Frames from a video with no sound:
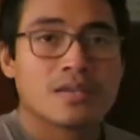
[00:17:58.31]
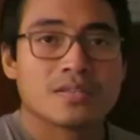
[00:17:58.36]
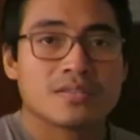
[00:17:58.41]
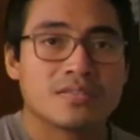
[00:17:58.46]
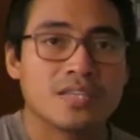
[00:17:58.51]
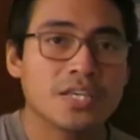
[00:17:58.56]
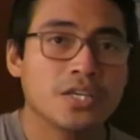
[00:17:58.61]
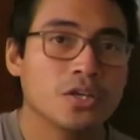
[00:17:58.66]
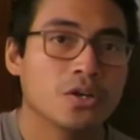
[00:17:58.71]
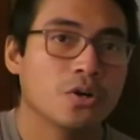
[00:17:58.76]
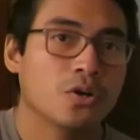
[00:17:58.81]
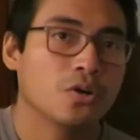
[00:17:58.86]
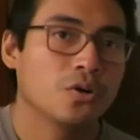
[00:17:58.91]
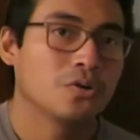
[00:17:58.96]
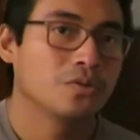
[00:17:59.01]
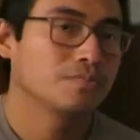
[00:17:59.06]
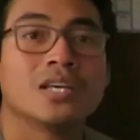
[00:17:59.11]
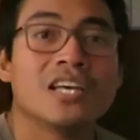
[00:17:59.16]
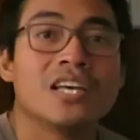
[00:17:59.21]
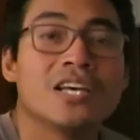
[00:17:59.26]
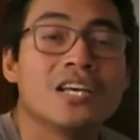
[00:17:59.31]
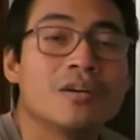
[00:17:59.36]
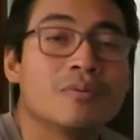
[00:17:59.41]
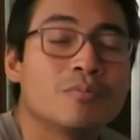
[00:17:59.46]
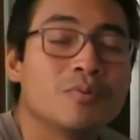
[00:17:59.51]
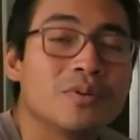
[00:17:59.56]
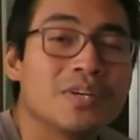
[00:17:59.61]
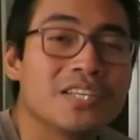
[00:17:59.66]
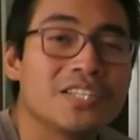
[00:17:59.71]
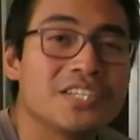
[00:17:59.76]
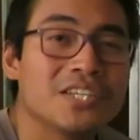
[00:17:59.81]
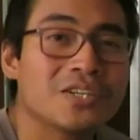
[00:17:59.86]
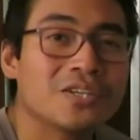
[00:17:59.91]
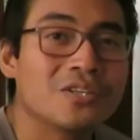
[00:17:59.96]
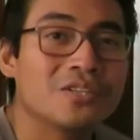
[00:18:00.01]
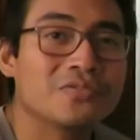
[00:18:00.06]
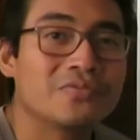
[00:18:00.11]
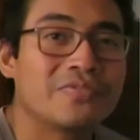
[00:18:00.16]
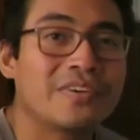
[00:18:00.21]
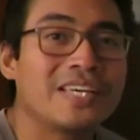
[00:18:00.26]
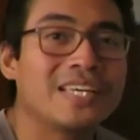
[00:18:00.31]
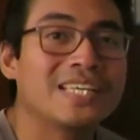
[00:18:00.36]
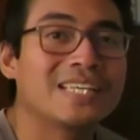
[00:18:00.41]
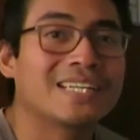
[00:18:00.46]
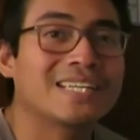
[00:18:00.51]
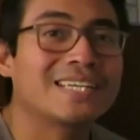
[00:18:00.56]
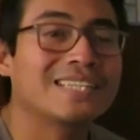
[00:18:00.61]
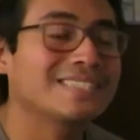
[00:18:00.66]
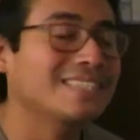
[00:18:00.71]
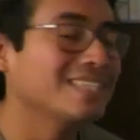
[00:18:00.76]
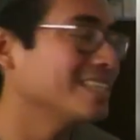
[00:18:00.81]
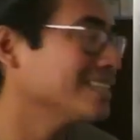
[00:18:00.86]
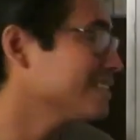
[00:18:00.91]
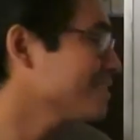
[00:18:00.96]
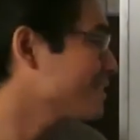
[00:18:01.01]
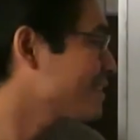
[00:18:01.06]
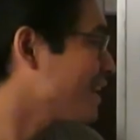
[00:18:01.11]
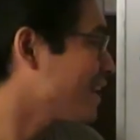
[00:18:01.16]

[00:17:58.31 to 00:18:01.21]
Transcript: 5. Muy bien chicos, fe de ratas,